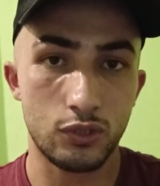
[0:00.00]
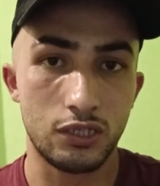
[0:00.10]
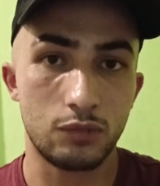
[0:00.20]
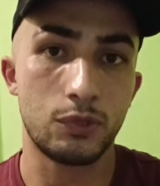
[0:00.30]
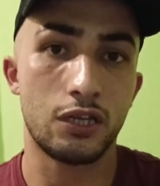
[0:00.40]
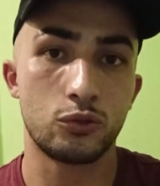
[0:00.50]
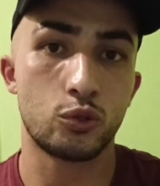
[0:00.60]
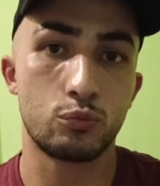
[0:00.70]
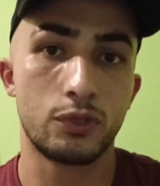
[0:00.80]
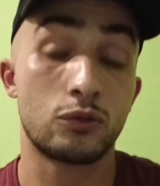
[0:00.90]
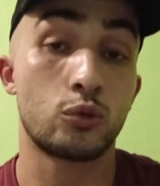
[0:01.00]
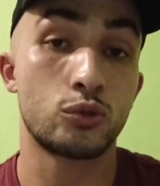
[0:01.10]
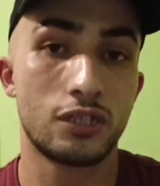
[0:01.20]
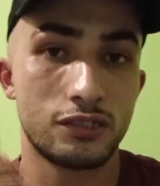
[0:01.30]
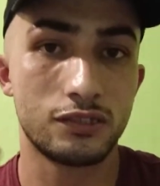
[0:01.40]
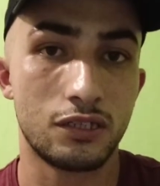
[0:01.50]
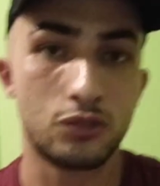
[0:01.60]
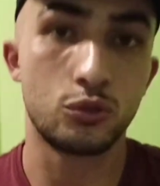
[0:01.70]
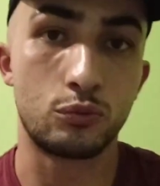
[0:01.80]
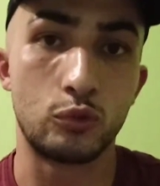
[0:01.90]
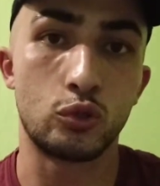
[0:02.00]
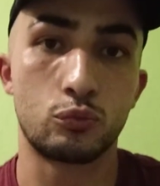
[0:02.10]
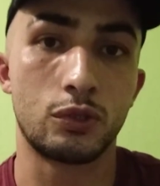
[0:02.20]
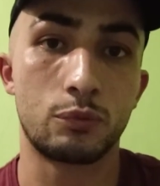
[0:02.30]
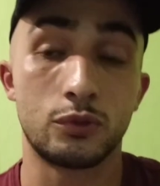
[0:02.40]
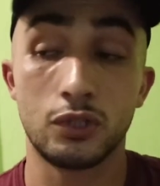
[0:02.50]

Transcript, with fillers: ederim yani yorumlarda. O yüzden sizlere diyorum yorum yapın.